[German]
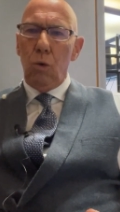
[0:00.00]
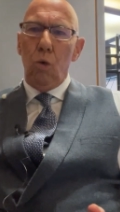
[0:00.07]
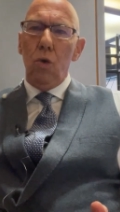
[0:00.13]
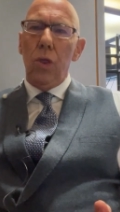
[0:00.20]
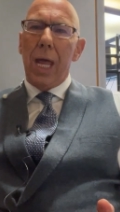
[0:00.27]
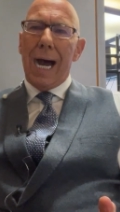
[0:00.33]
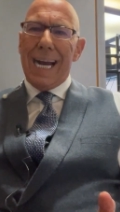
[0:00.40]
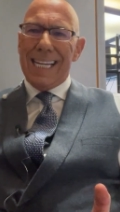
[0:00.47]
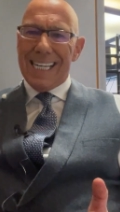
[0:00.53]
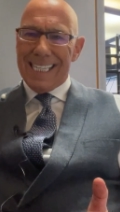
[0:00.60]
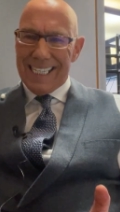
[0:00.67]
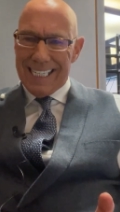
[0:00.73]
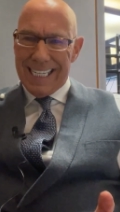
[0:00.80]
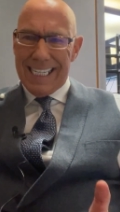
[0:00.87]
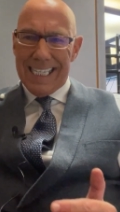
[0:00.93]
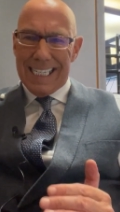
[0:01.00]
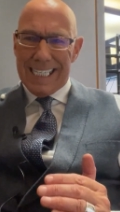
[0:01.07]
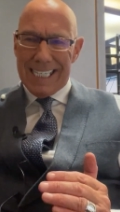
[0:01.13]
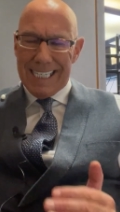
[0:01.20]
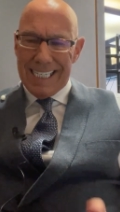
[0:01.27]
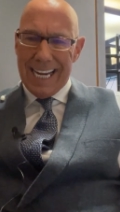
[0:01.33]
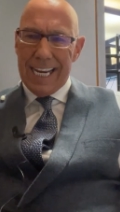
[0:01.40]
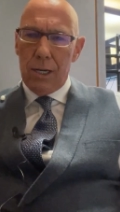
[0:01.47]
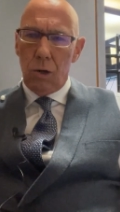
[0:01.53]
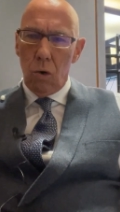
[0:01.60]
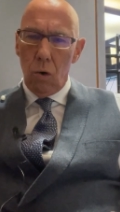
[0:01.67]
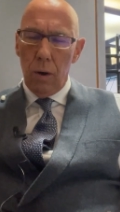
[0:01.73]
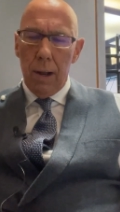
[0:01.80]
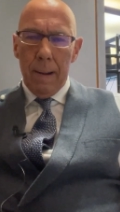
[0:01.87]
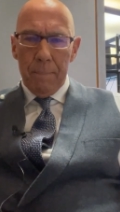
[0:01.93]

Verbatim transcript: Und einer Zinssenkung